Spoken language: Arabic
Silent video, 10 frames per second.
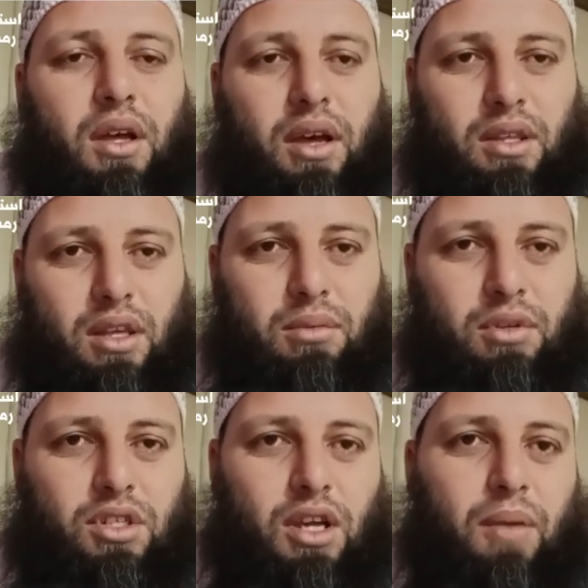هذه
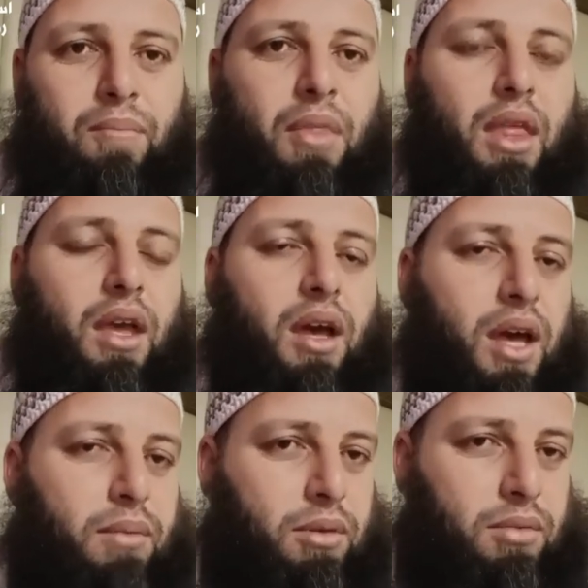من جهه
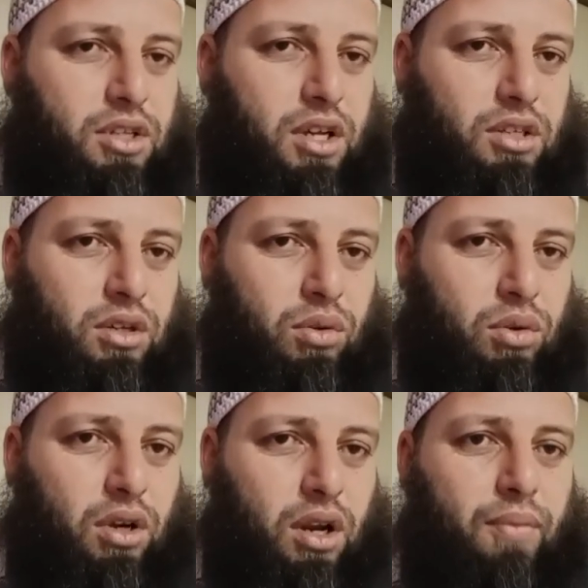اما من جهه
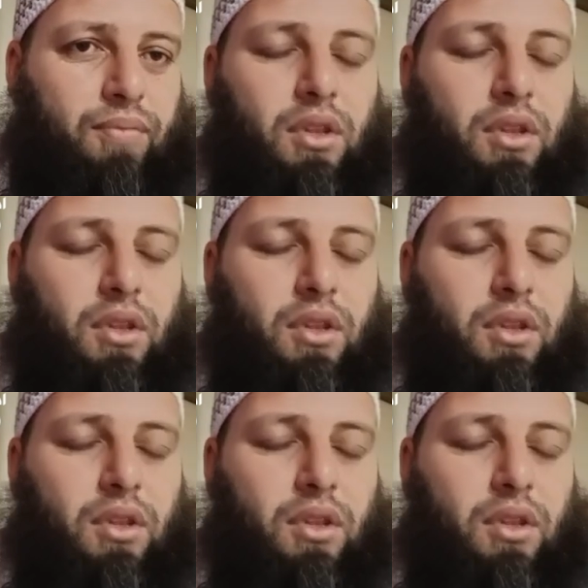اخرى